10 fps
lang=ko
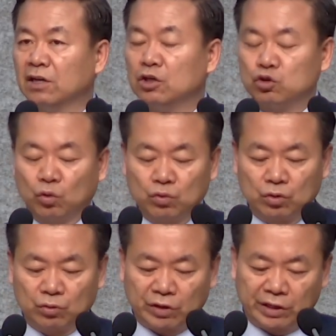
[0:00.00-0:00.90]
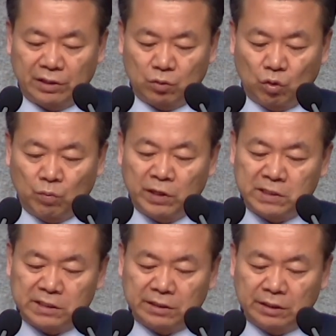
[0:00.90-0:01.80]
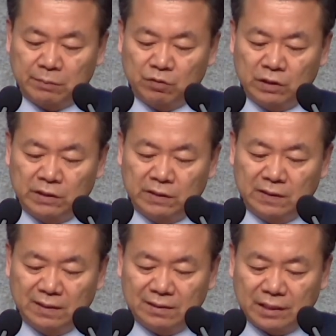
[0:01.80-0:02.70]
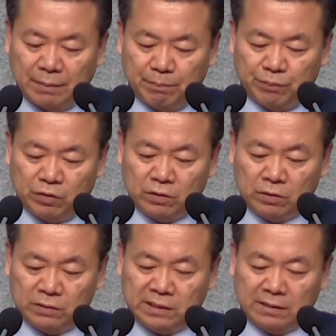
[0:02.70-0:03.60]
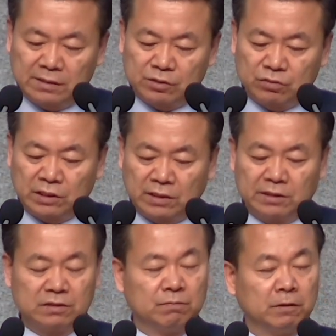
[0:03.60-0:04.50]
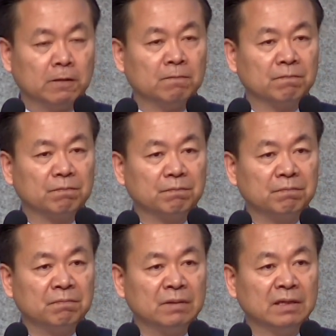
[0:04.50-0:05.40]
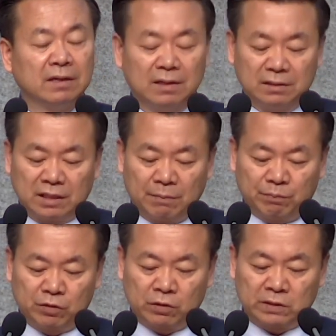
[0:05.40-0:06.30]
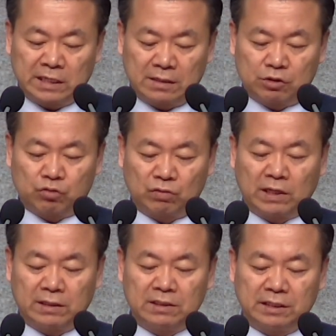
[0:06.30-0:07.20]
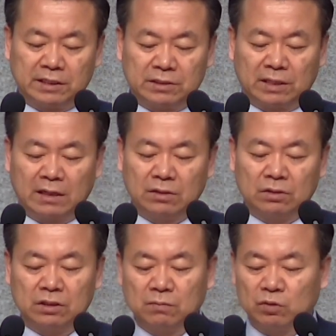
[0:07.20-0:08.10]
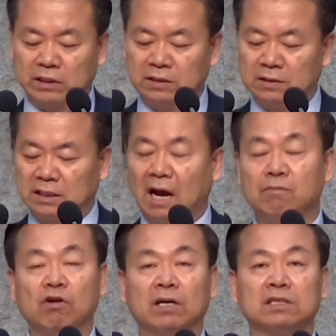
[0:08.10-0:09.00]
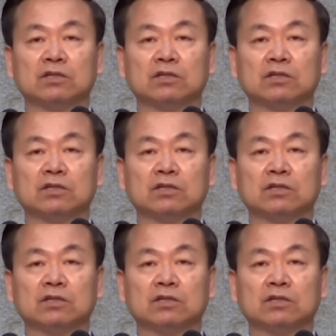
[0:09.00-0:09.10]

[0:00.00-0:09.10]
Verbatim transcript: 종교계의 노벨상이라 불리는 템플던상을 수상을 했습니다. 템플던상을 축하하는 자리에서 한경직 목사는 다음과 같이